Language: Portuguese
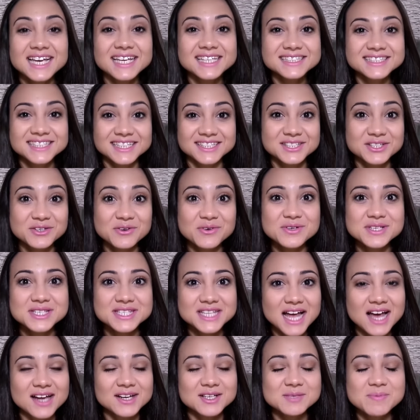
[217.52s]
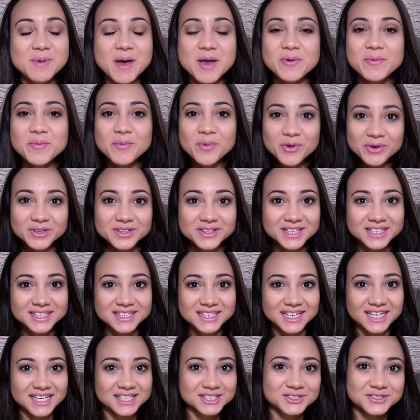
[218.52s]
aí, gente, gostaram? Espero muito que
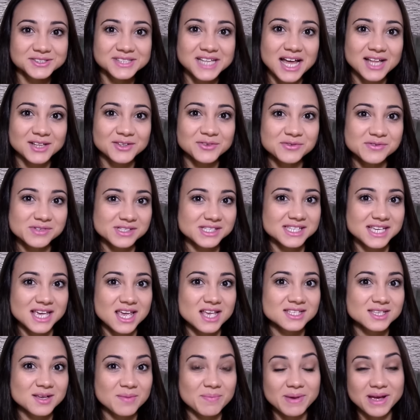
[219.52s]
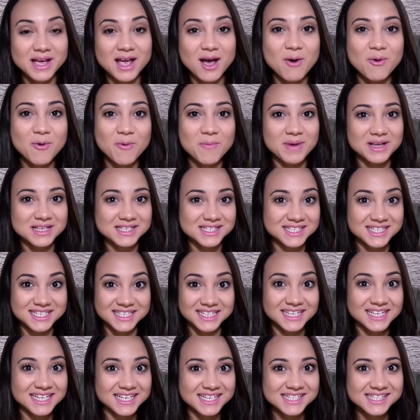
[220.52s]
tenha ajudado vocês a pegar algumas
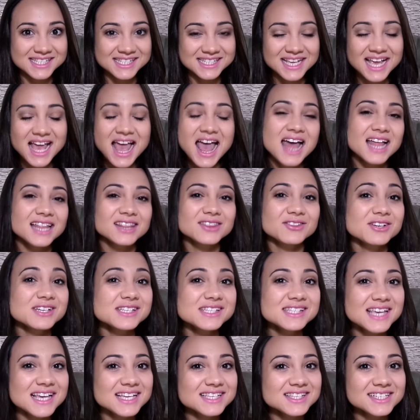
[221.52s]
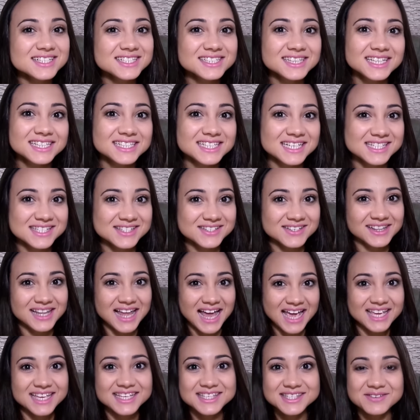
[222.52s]
dicas. Não esqueça de deixar seu
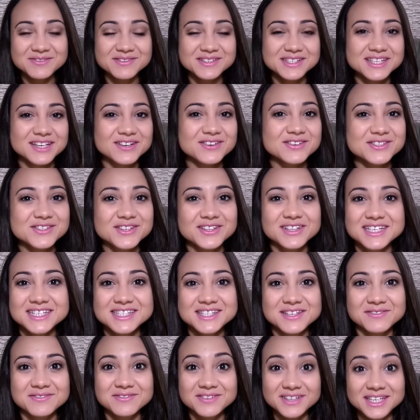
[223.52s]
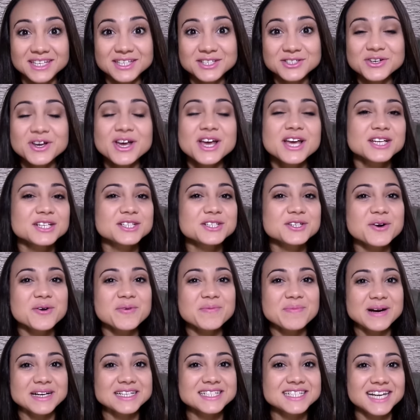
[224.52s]
like se você gostou desse vídeo, de
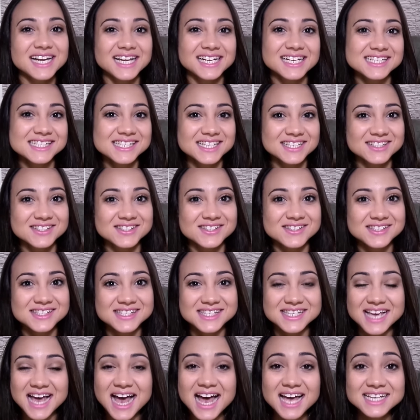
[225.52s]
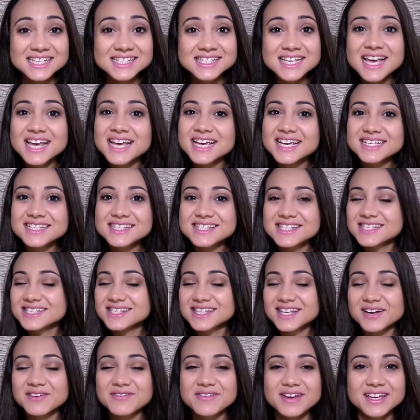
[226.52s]
compartilhar nas redes sociais e de se
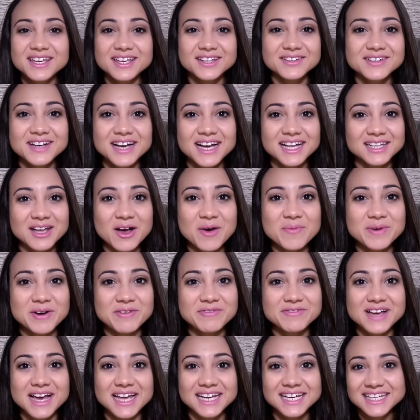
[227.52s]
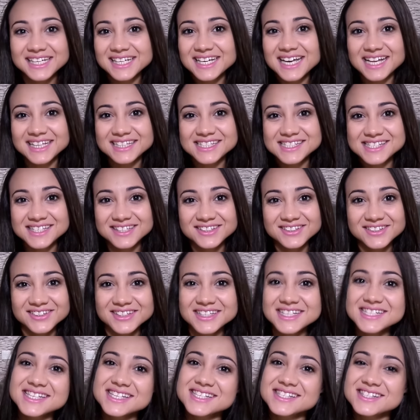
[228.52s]
inscrever aqui no canal para ficarem ligadas em
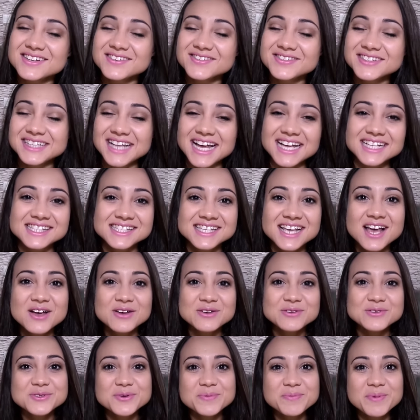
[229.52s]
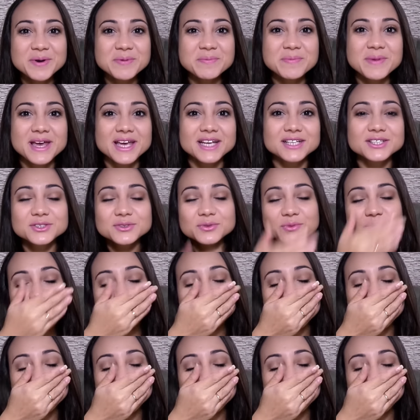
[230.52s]
todas as novidades. Um super beijo,